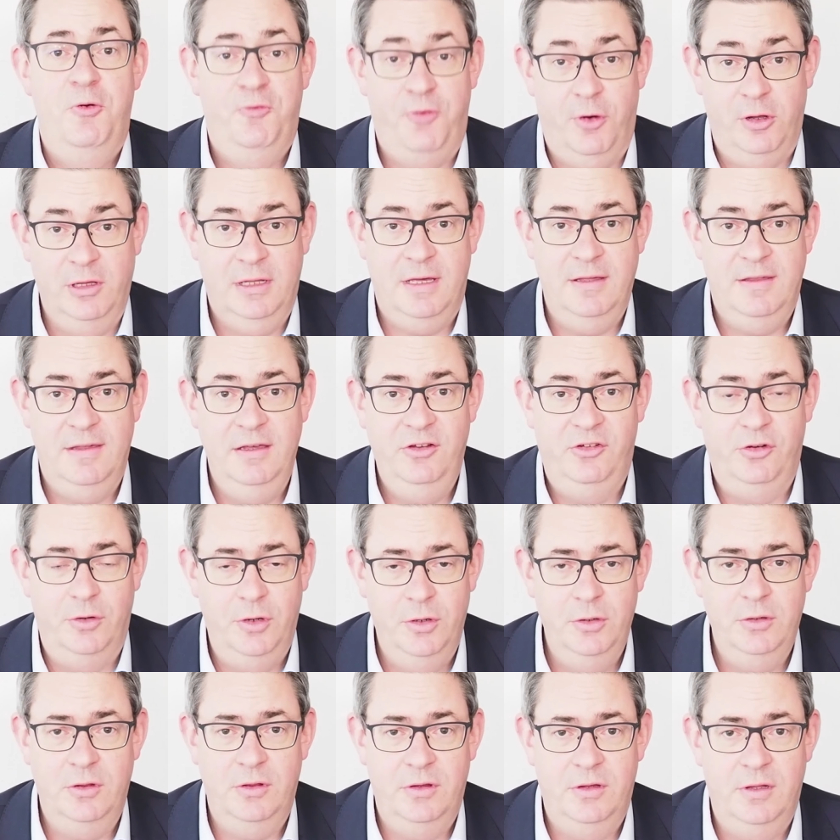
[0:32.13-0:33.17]
Folgen Sie schon
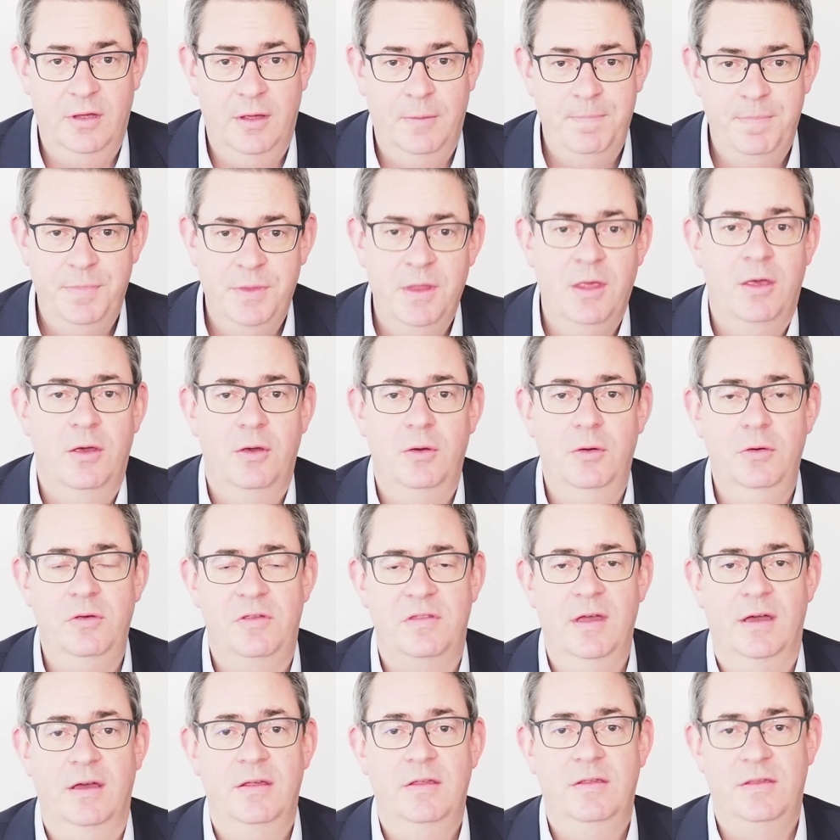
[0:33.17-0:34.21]
heute
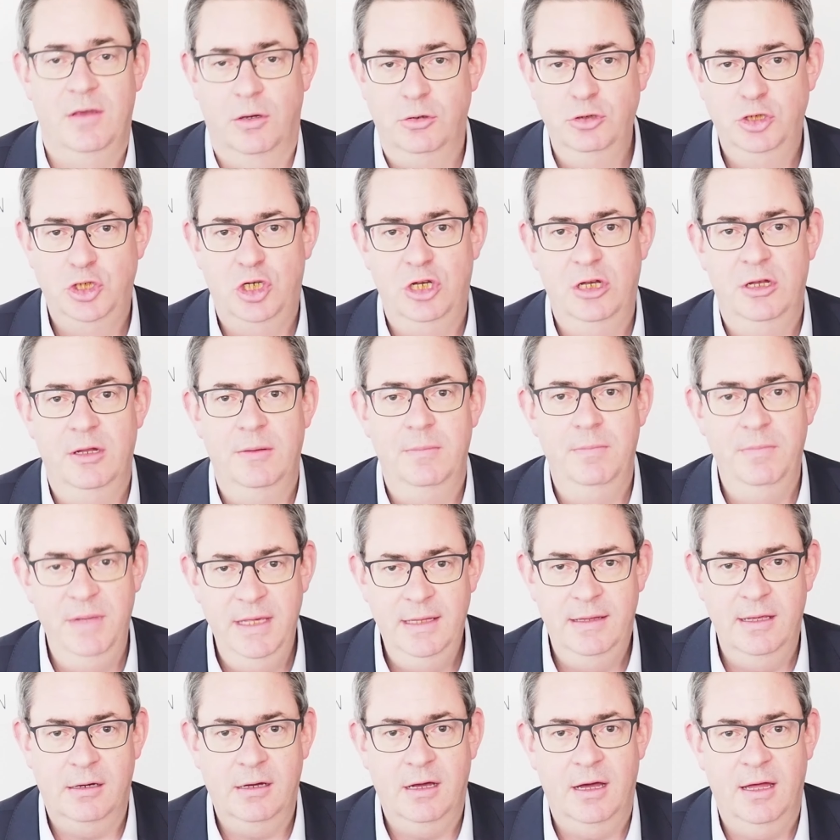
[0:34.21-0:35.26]
unseren Social
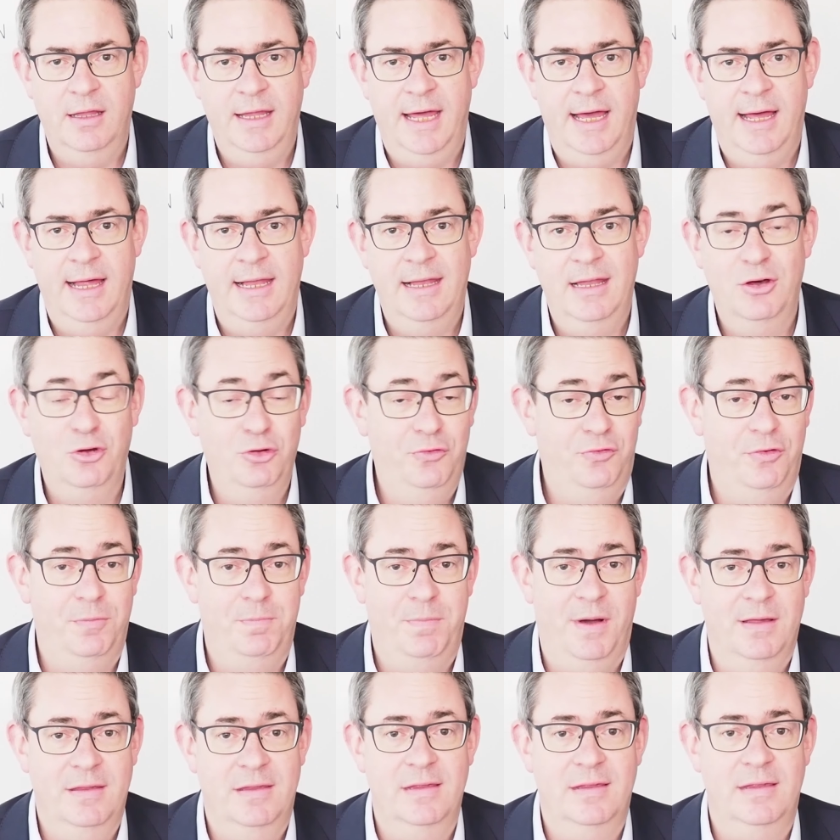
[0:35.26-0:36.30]
Media Kanal und
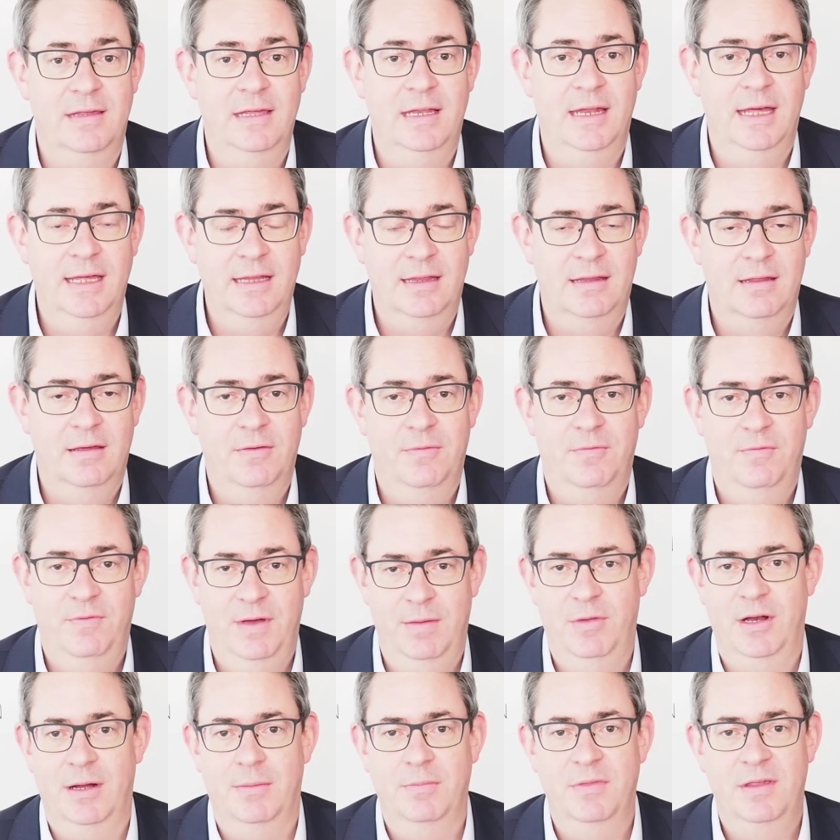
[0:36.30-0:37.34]
verpassen Sie nicht,
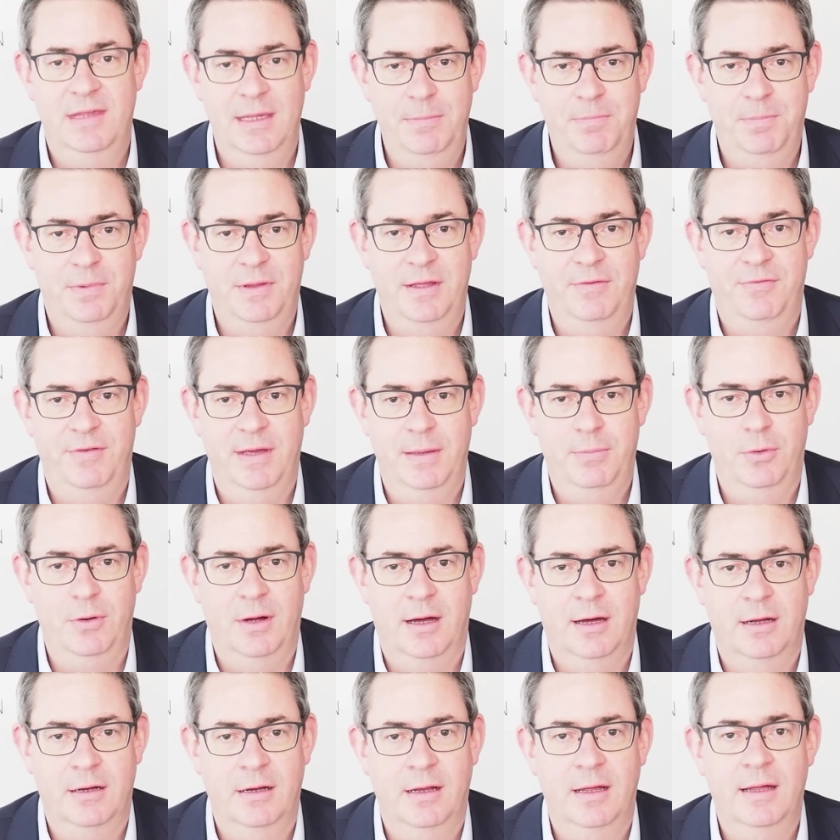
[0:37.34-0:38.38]
wenn wir am 7.
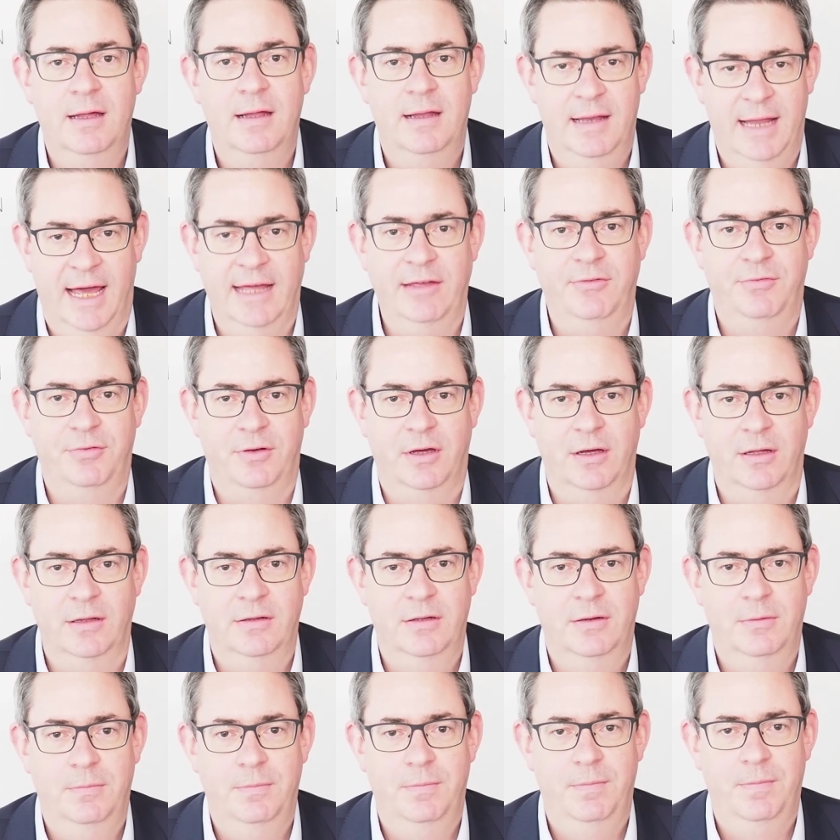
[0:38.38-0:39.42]
Februar live
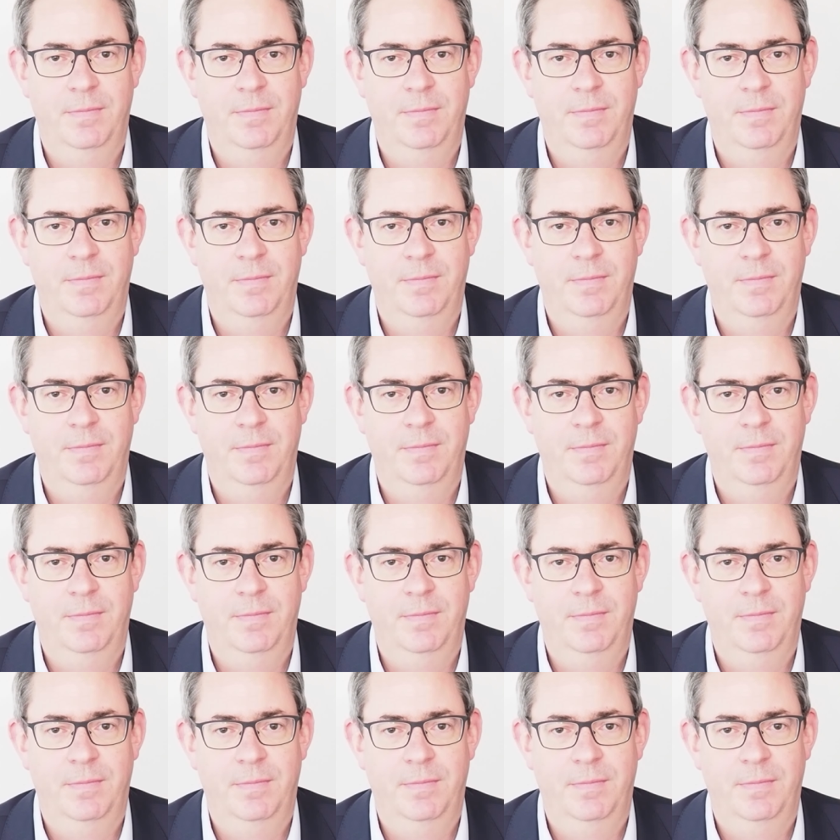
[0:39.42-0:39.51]
gehen.